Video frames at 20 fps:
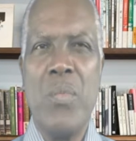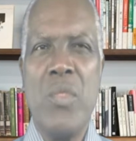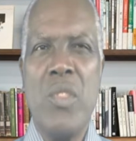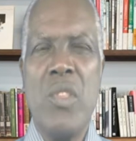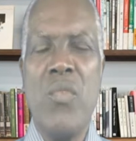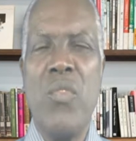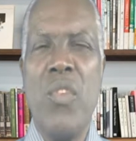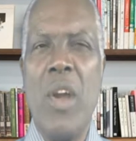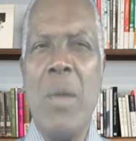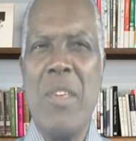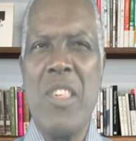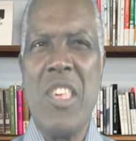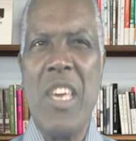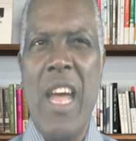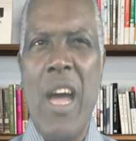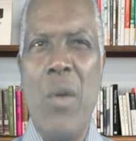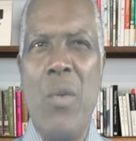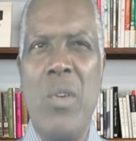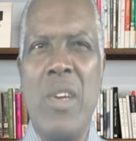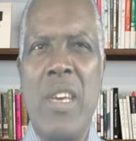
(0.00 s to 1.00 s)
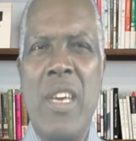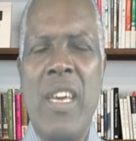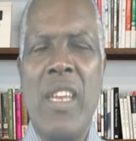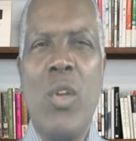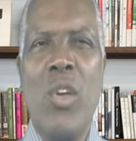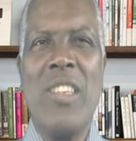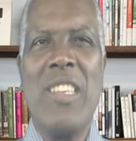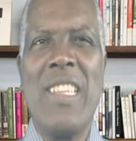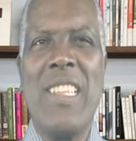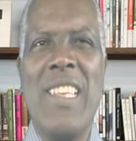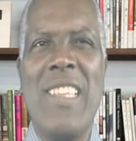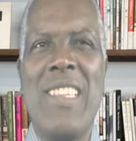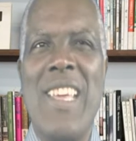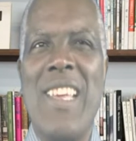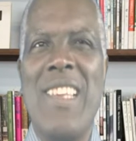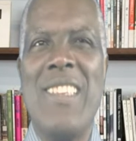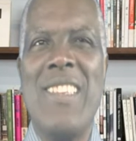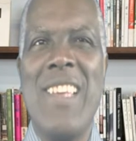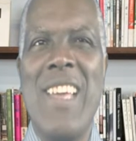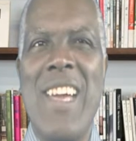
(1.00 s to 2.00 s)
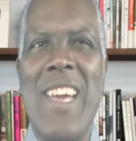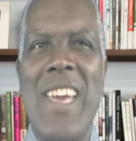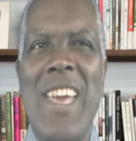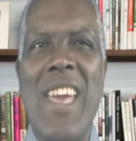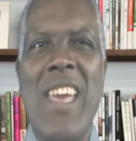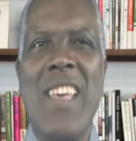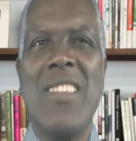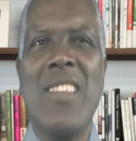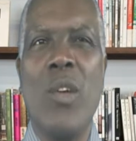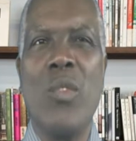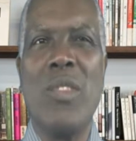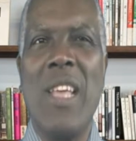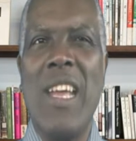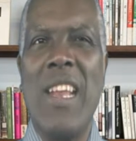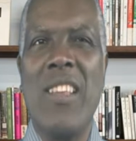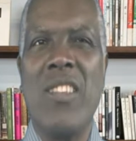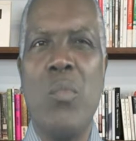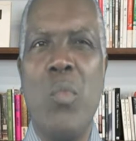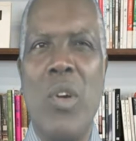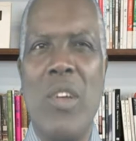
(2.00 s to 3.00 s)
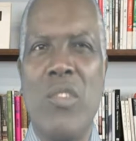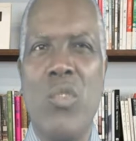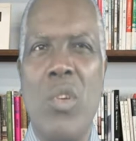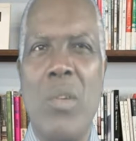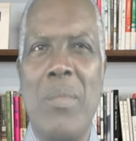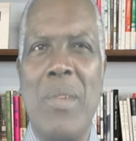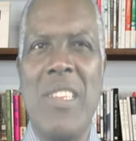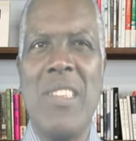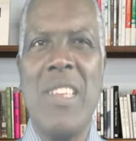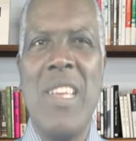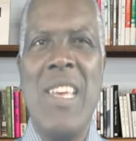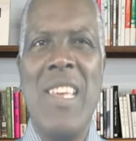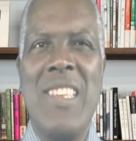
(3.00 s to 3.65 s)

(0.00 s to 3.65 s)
De forma geral, nossa tendência é exaltar as boas obras,